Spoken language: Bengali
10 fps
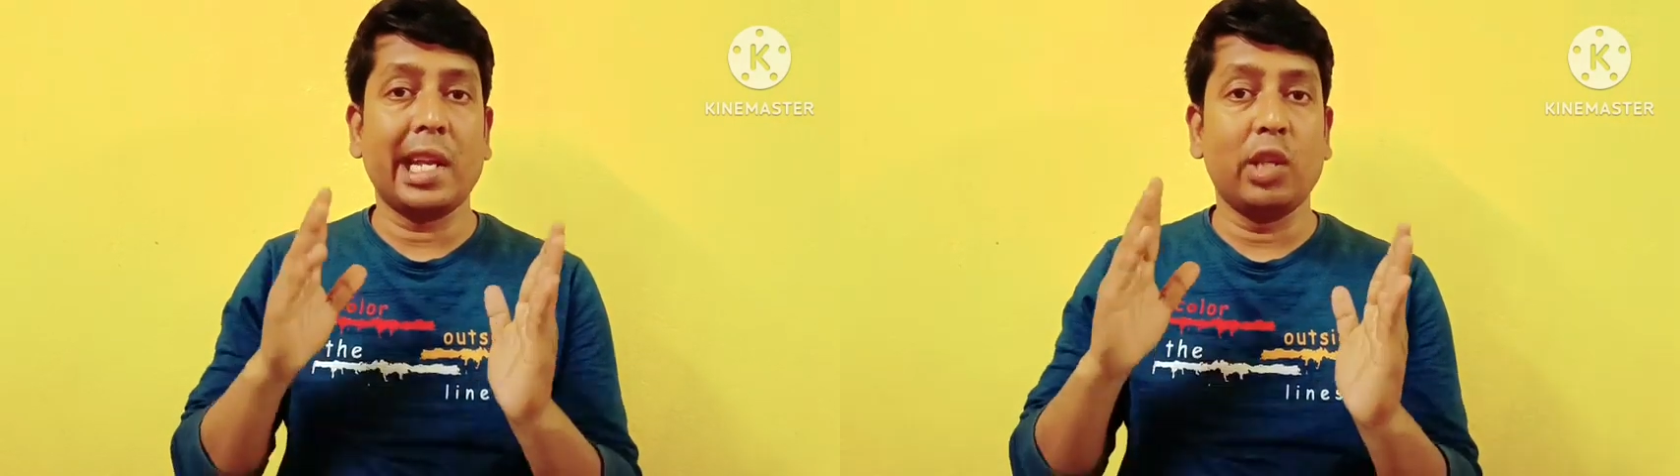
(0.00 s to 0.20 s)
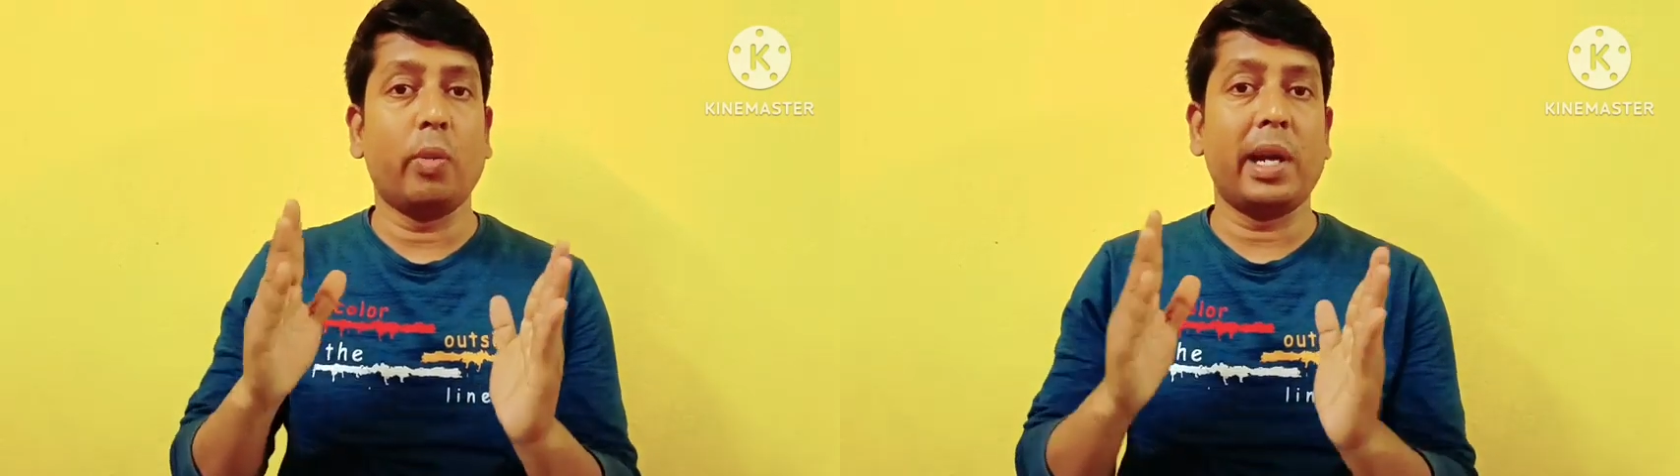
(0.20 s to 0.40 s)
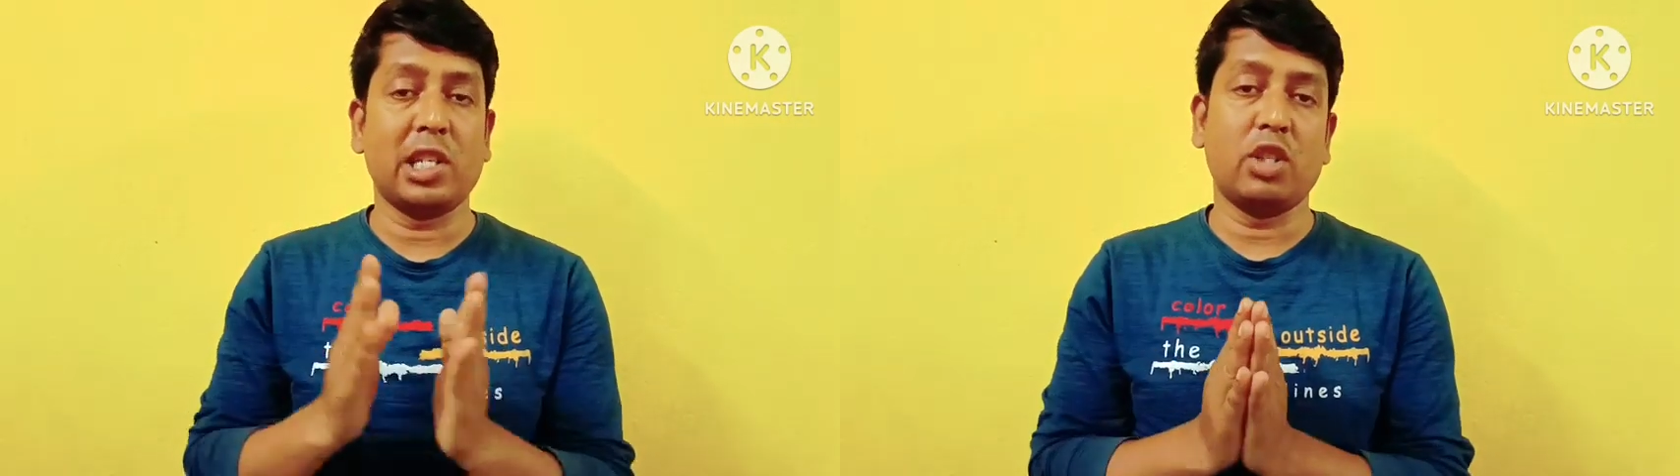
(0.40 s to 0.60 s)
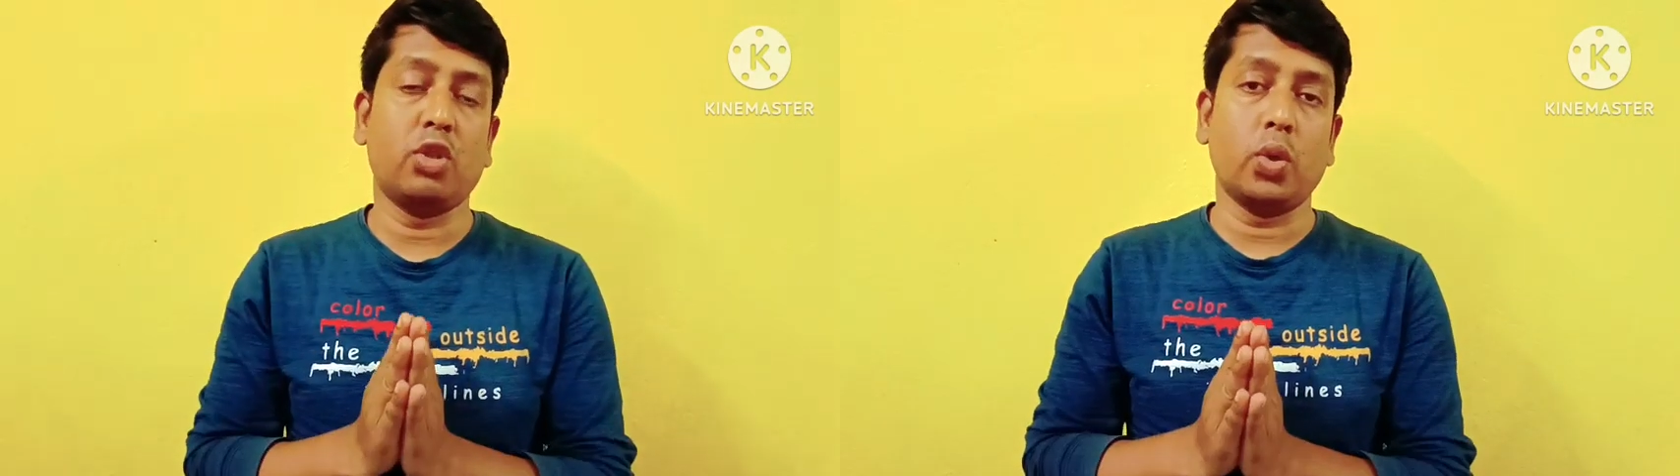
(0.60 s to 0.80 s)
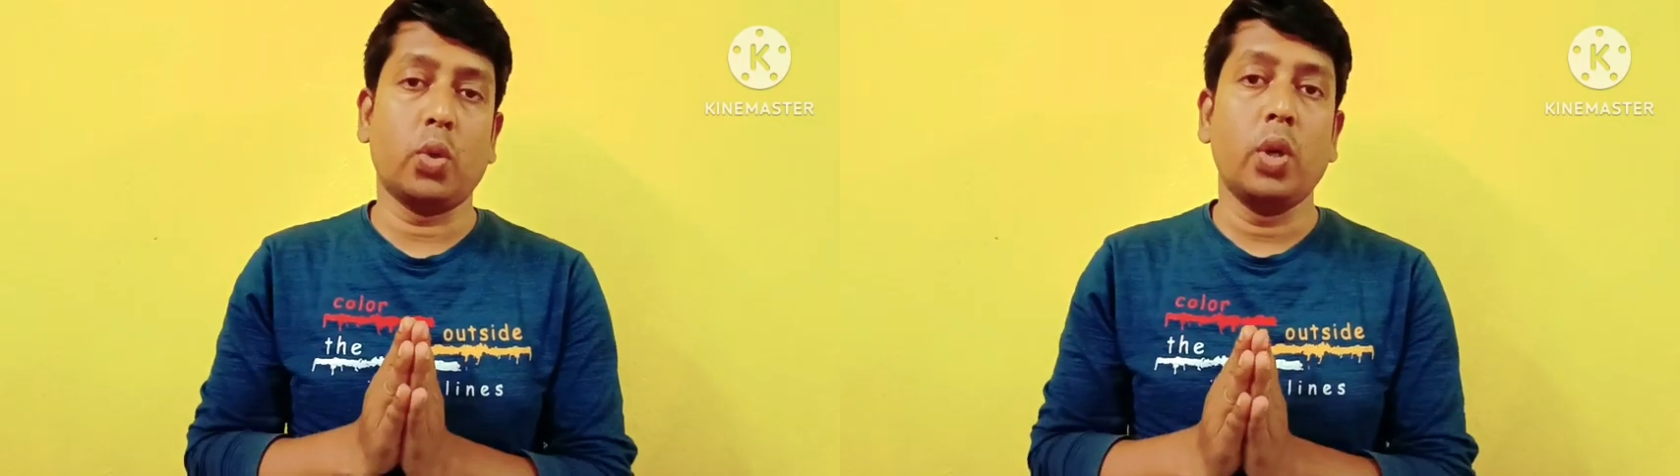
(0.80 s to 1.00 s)
অ্যাডিনো
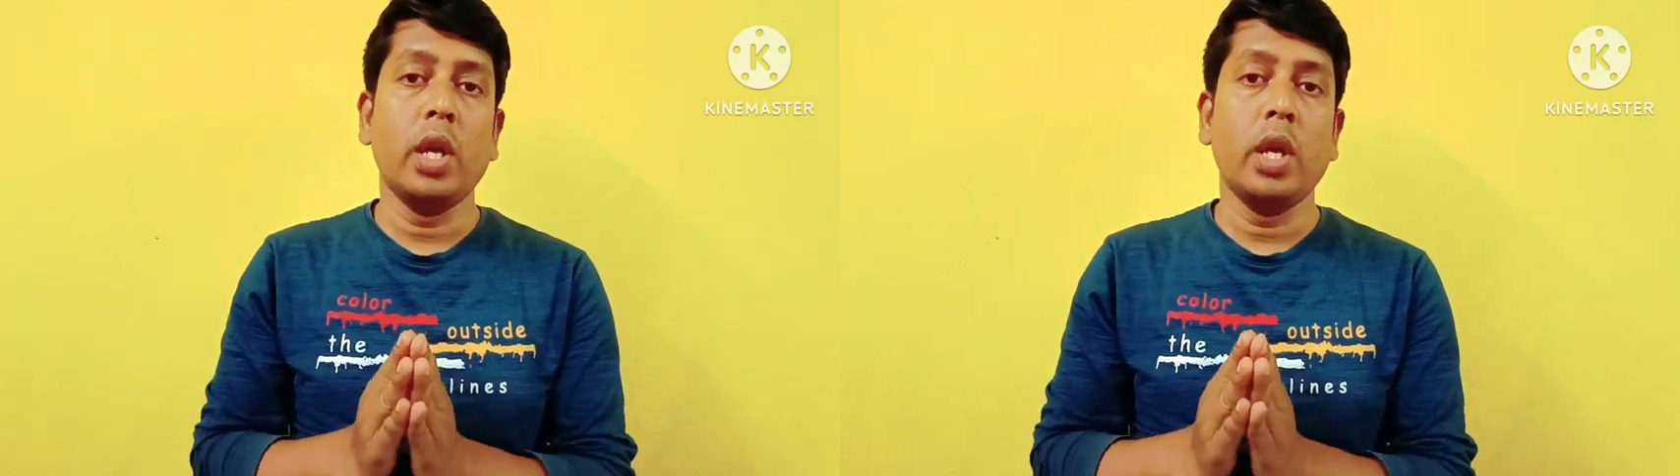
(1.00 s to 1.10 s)
ভাইরাসের জন্য